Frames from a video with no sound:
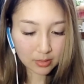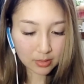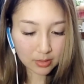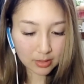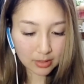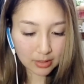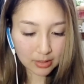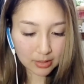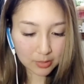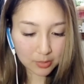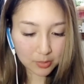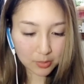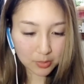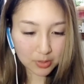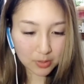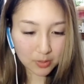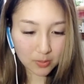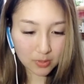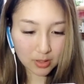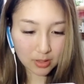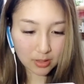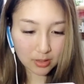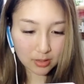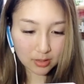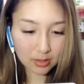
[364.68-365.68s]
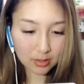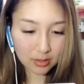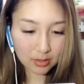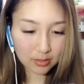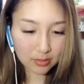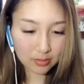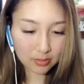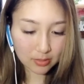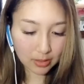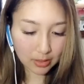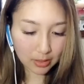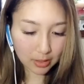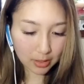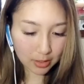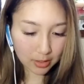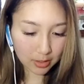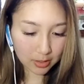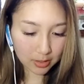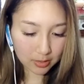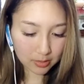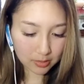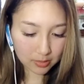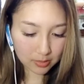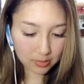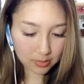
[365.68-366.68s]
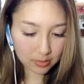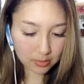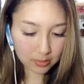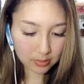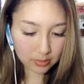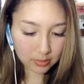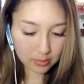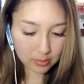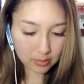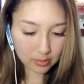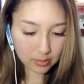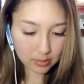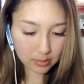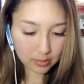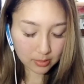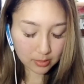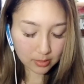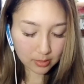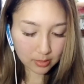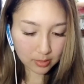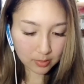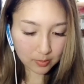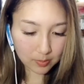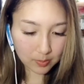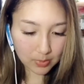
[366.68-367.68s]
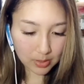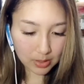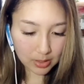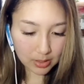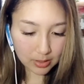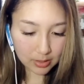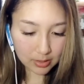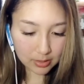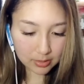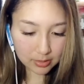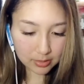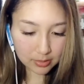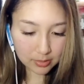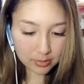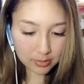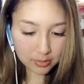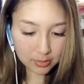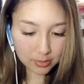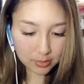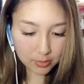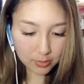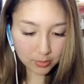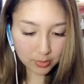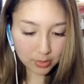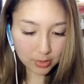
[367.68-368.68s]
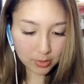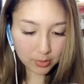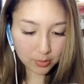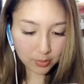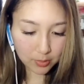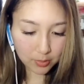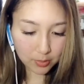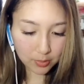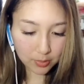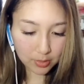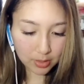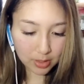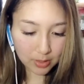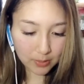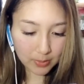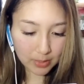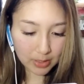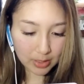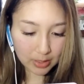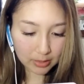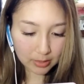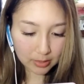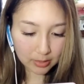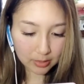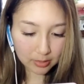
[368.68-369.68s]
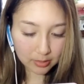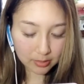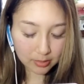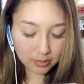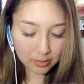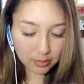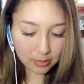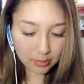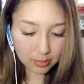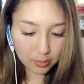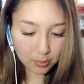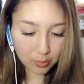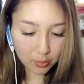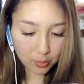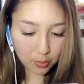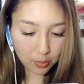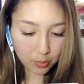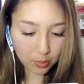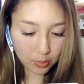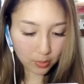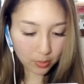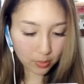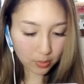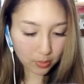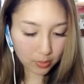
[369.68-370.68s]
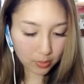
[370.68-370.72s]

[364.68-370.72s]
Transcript: はい、ここでも先生ですね。マジ強いよ、闇アテナ。最高。